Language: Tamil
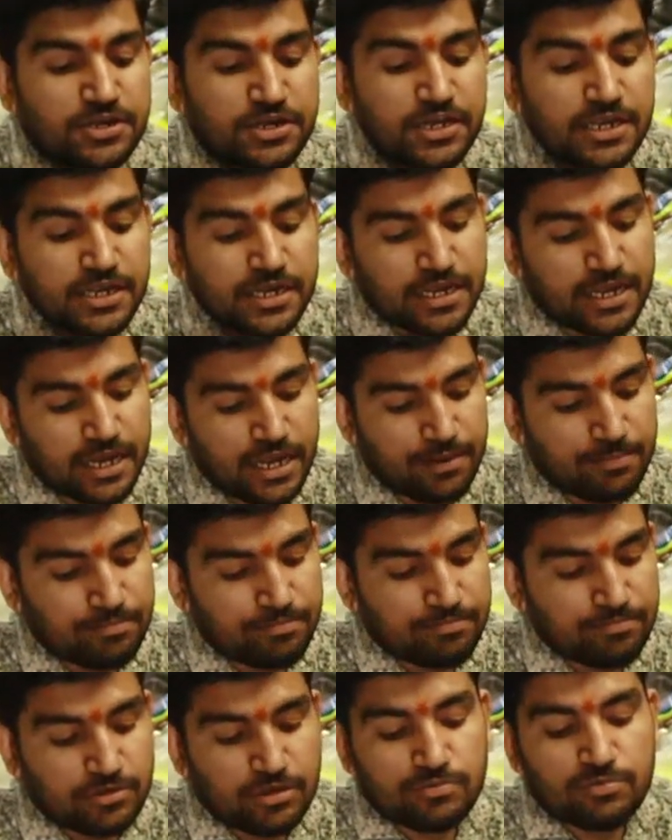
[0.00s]
ரிங் கேப்
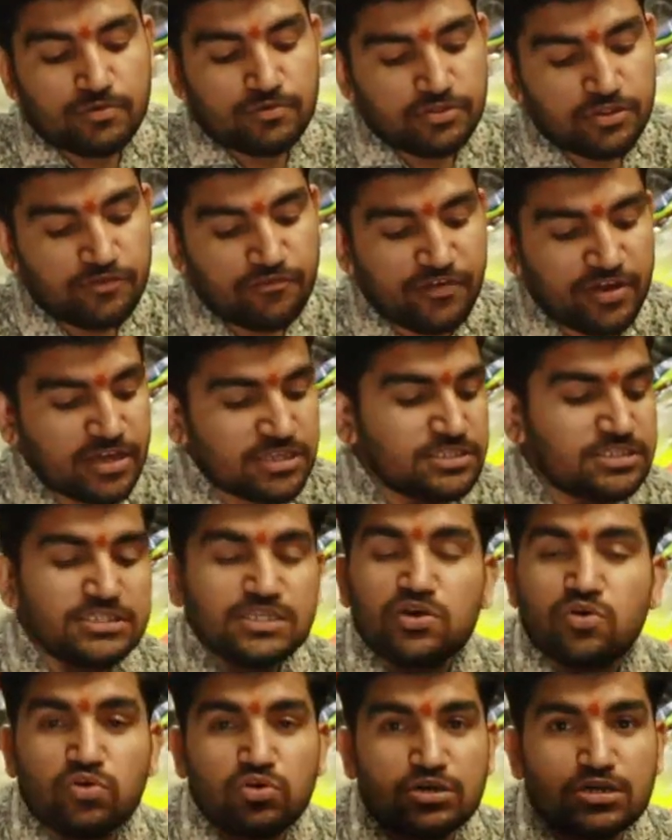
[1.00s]
இப்போ வந்து
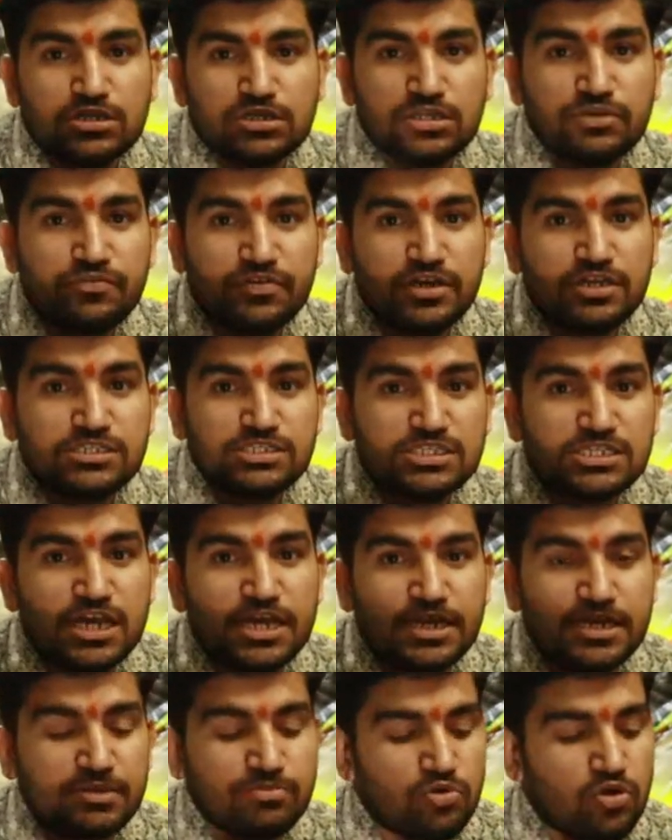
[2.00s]
ஃபேன்சியாக ஓடுறது ஃபேன்சி
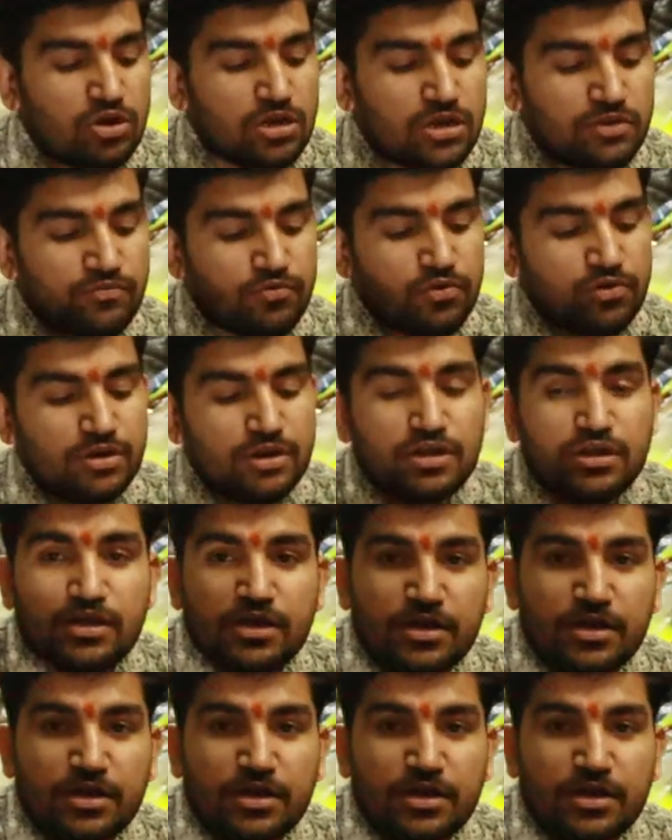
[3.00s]
ஐட்டம் ஆன்லி ஃபார்